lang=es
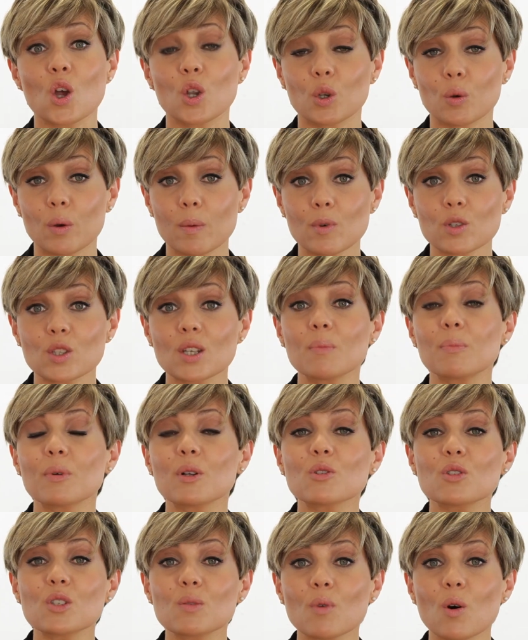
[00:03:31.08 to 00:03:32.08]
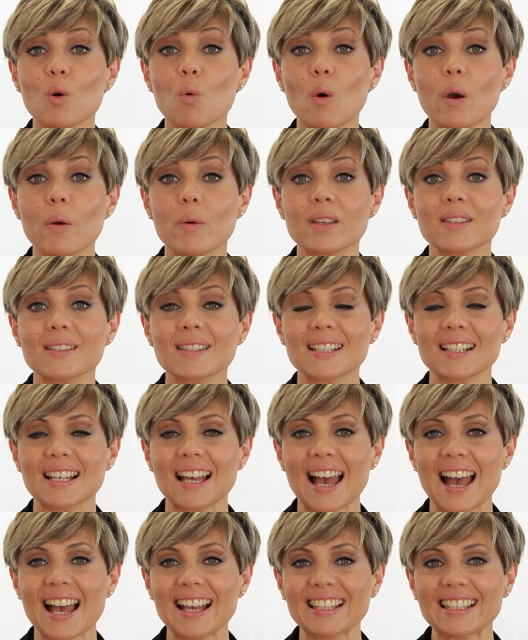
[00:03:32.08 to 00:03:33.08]
Nos vemos el próximo jueves
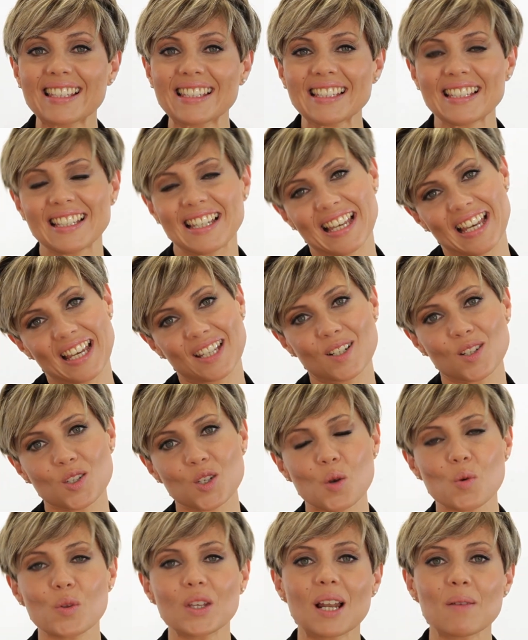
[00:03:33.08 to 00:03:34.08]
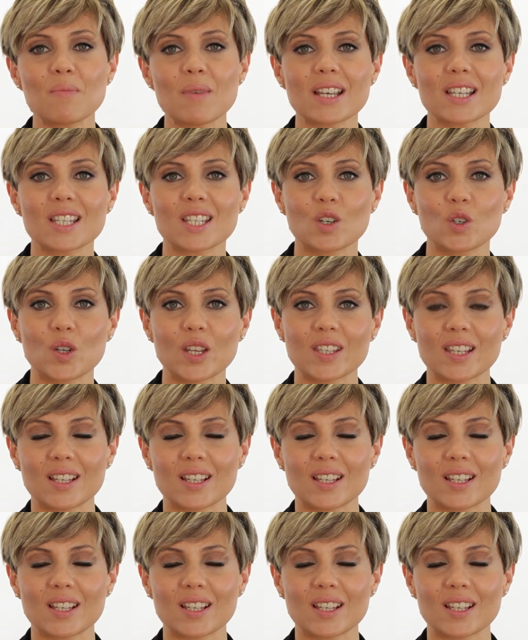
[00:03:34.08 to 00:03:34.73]
aquí en el show de las maquilladoras